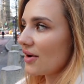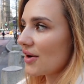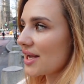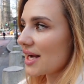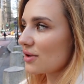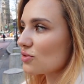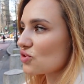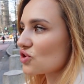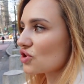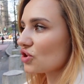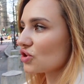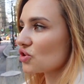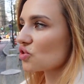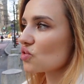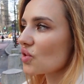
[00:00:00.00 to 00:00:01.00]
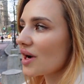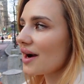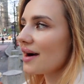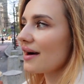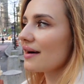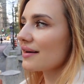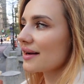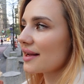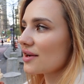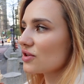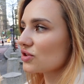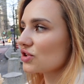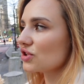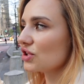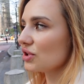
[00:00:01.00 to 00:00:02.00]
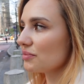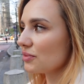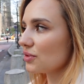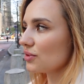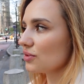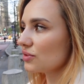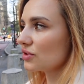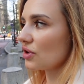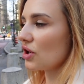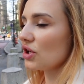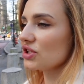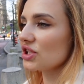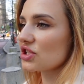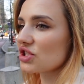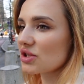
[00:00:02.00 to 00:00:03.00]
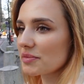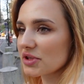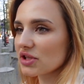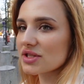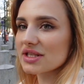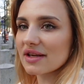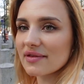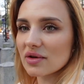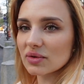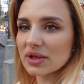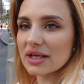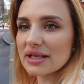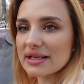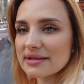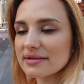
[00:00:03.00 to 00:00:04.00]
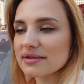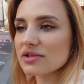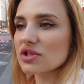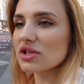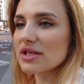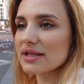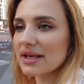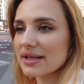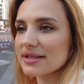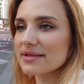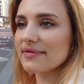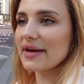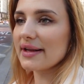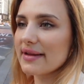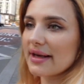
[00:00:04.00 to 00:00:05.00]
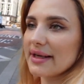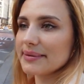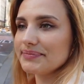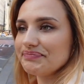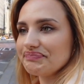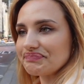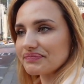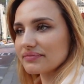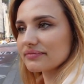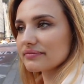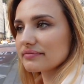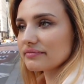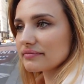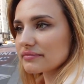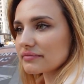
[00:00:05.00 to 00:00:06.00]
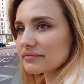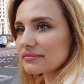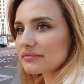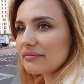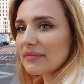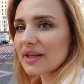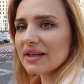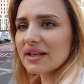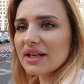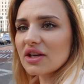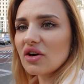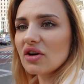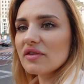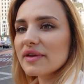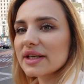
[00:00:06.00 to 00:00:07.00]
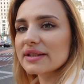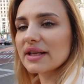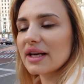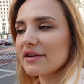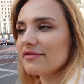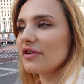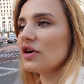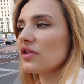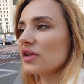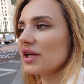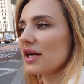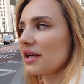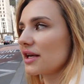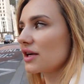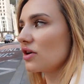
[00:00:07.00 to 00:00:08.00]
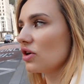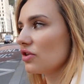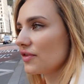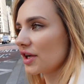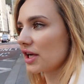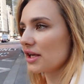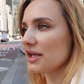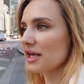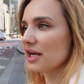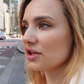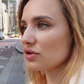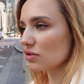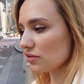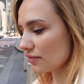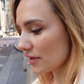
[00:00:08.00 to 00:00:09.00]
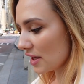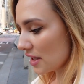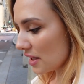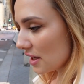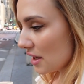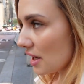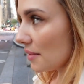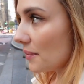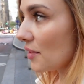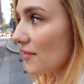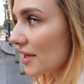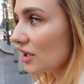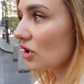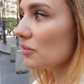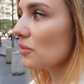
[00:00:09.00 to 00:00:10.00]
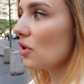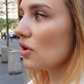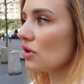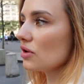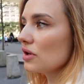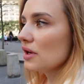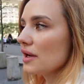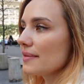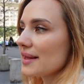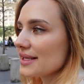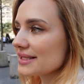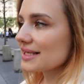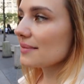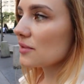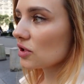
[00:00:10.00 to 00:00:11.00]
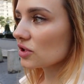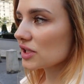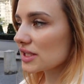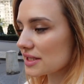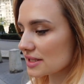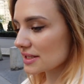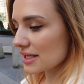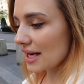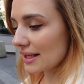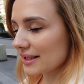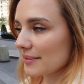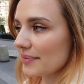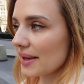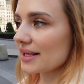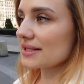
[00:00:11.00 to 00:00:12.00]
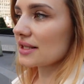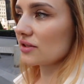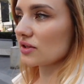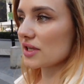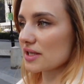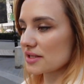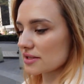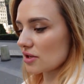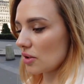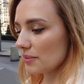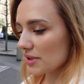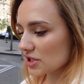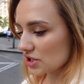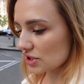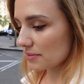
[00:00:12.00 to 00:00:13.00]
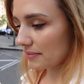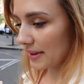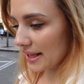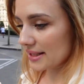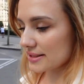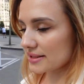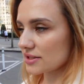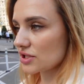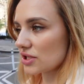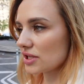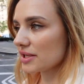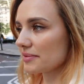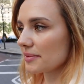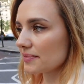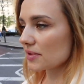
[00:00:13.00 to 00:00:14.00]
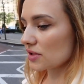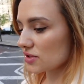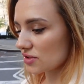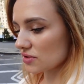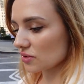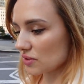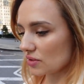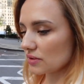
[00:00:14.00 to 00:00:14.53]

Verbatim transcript: jak już ktoś szuka jakiegoś teamu, to chociaż żeby dostawał te leads, czyli tak zwane jakiekolwiek telefony, jakichkolwiek klientów, bo wiadomo, na sam koniec dnia ta praca to jest commission based, czyli po prostu